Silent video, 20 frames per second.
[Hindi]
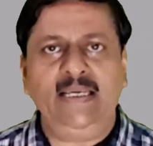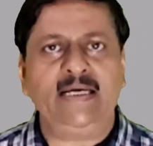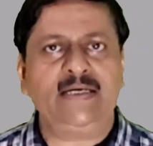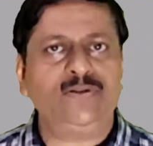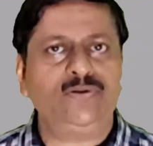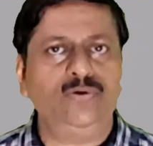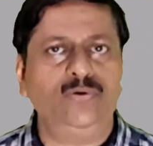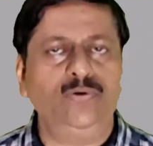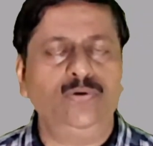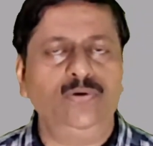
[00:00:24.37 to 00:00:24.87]
एक
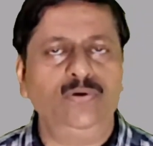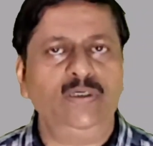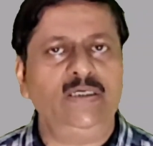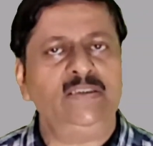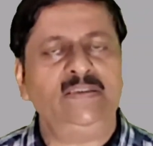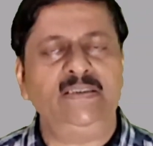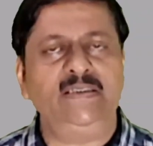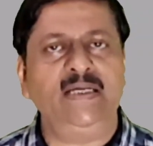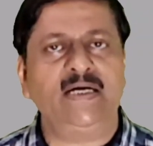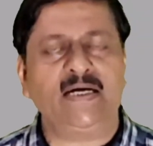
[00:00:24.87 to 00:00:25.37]
तो
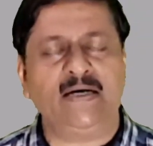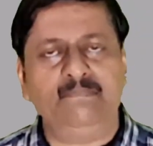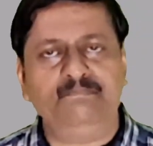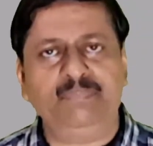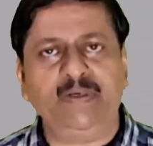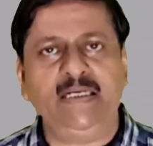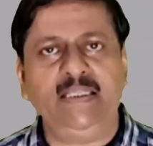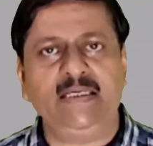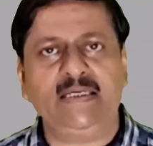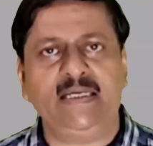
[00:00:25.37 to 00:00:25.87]
ईस्ट इंडिया
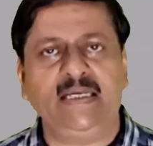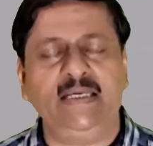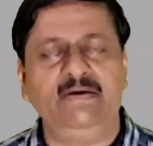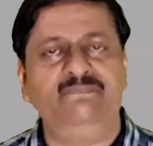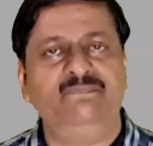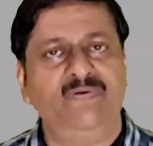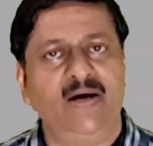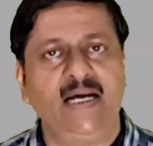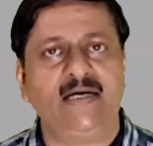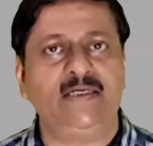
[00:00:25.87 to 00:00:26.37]
कंपनी की
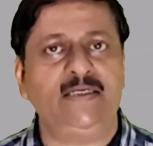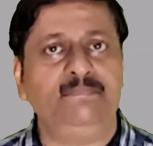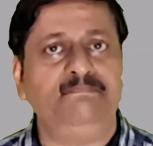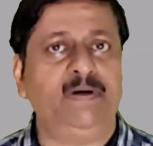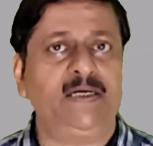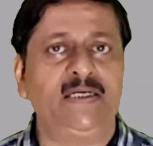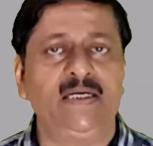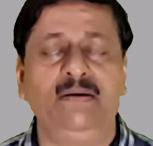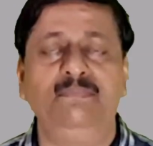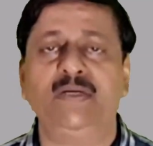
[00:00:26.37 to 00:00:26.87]
फैक्ट्री
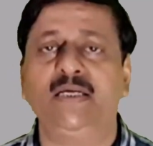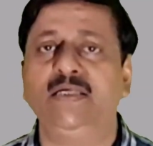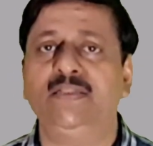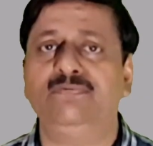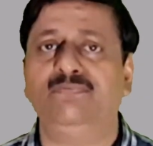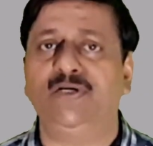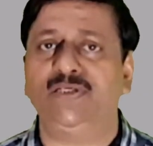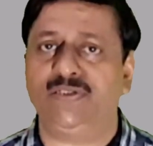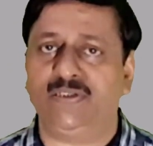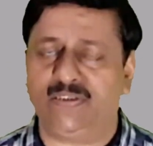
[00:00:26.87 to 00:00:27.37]
पटना में
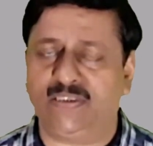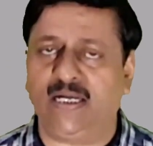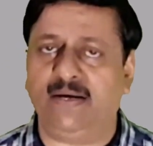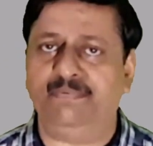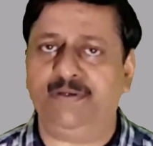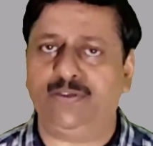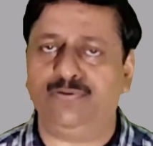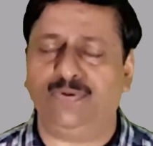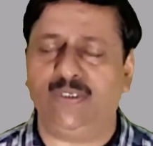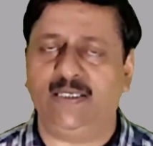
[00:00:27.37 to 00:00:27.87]
किस वर्ष
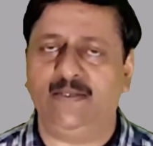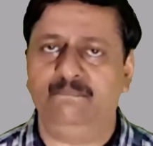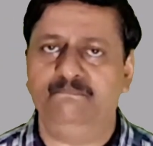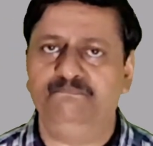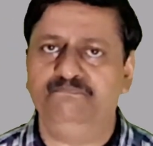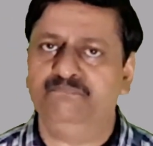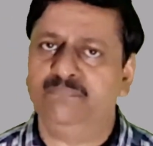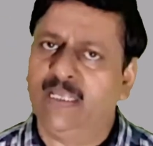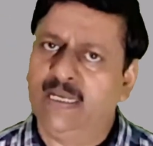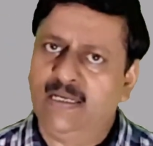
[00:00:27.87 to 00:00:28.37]
स्थापित हुई
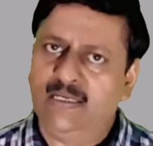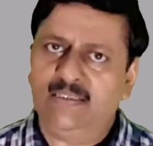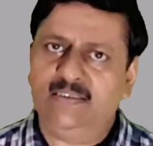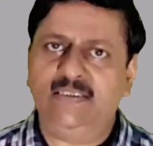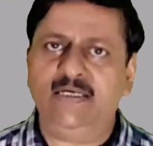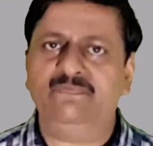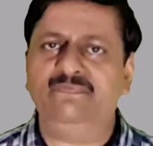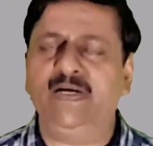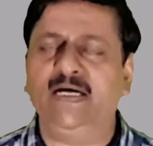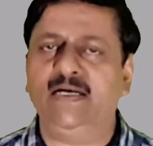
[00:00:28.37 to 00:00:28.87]

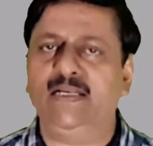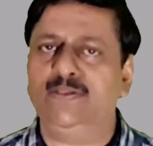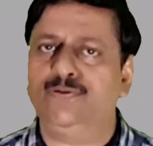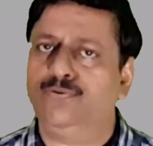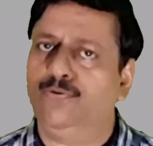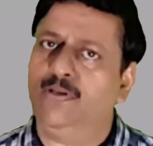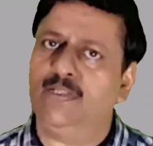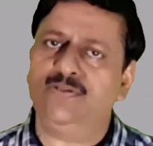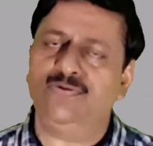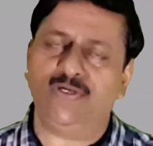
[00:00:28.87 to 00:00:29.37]
डेफिनेटली
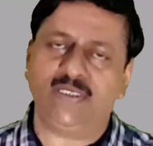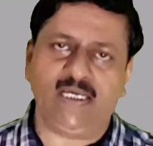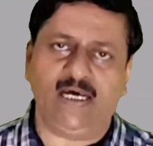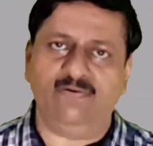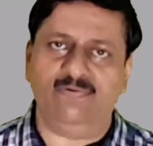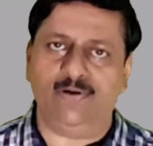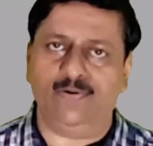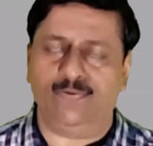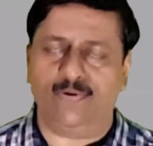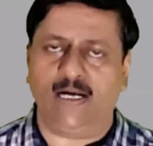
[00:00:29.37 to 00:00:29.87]
सोलह सौ
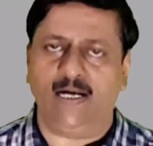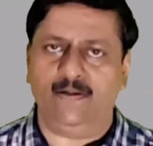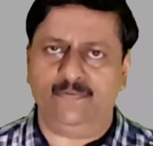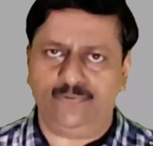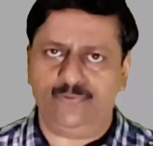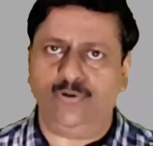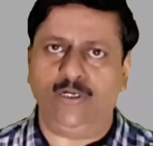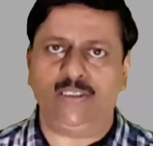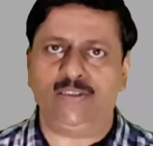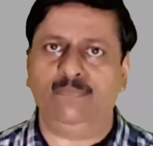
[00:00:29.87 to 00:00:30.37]
इक्यावन होगा
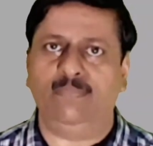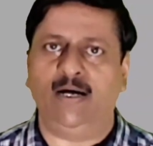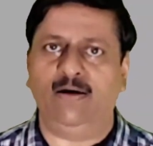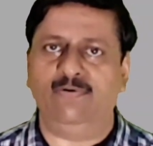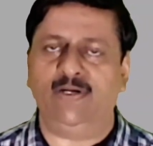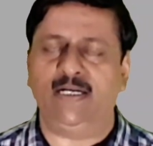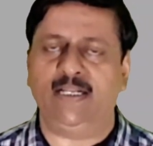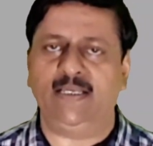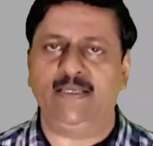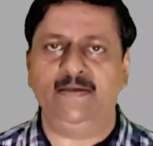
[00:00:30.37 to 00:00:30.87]
सोलह सौ
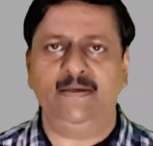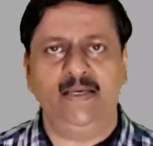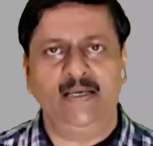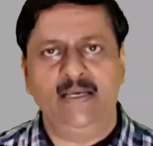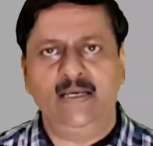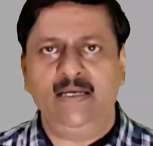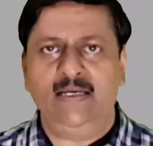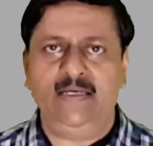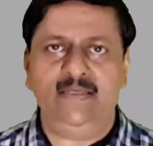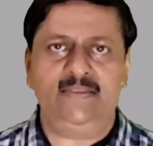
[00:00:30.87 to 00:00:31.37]
बावन नहीं
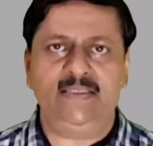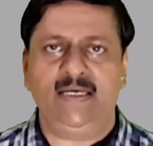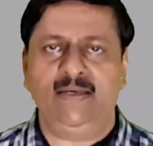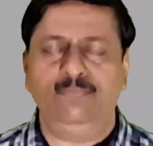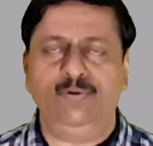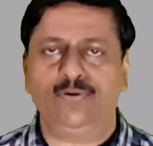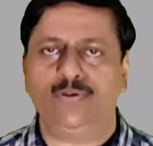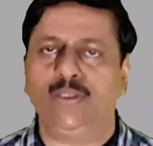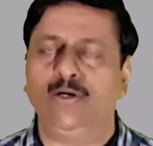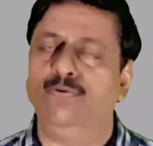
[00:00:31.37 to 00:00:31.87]
इसे
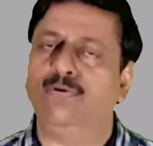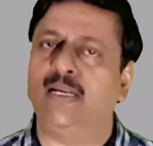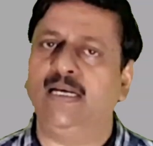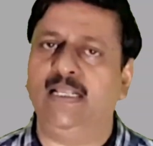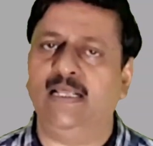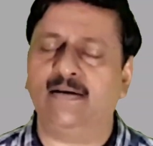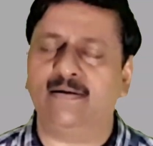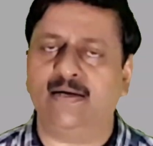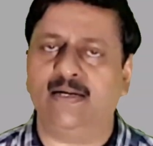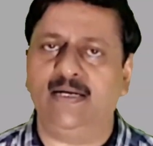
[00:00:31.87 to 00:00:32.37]
हम लोग ज़रूर
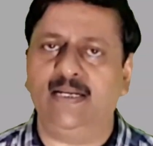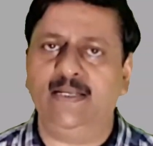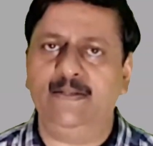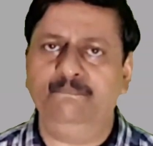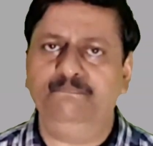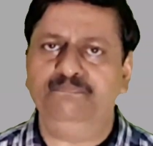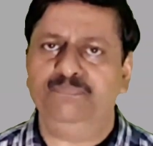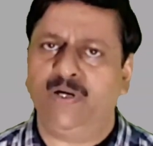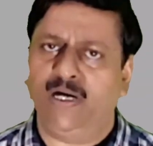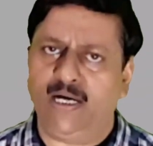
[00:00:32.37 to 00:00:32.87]
क्लियर कर लें
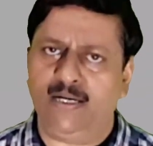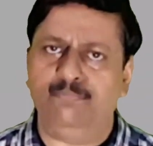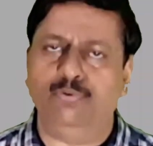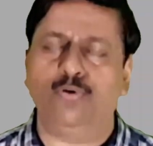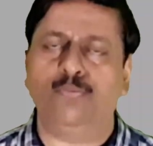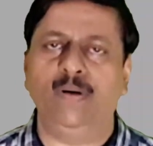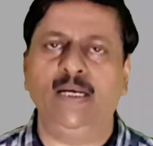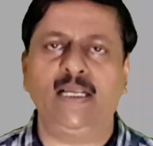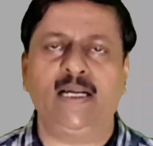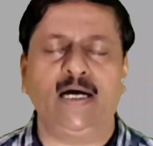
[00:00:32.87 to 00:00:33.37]
हर
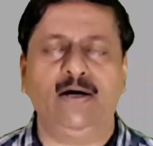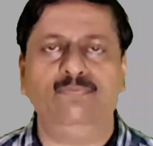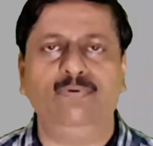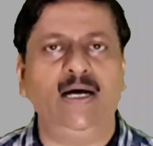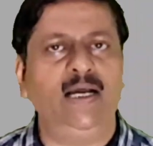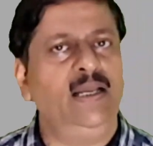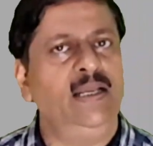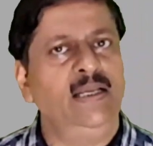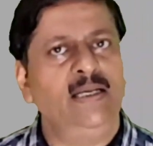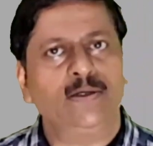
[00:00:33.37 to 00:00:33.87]
बुक में लिखा
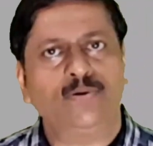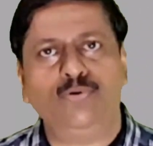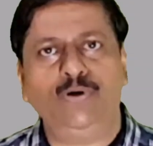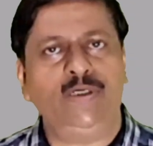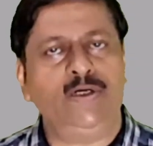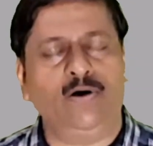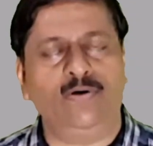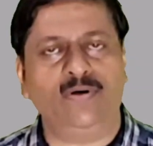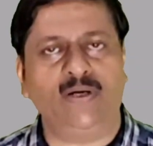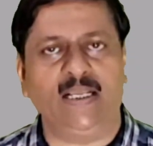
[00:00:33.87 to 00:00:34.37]
हुआ है कोई
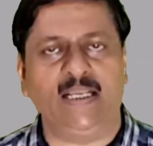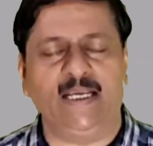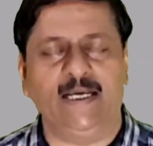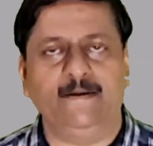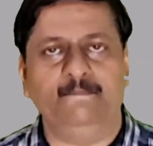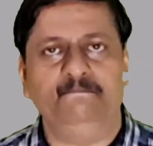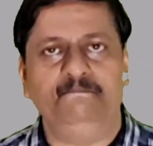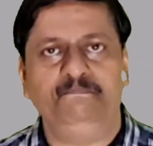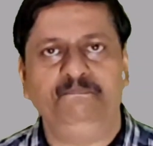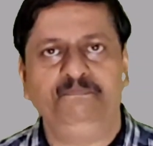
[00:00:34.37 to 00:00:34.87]
डाउट नहीं
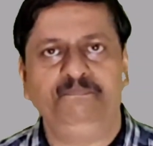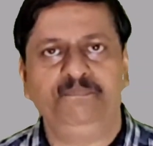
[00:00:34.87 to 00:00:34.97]
है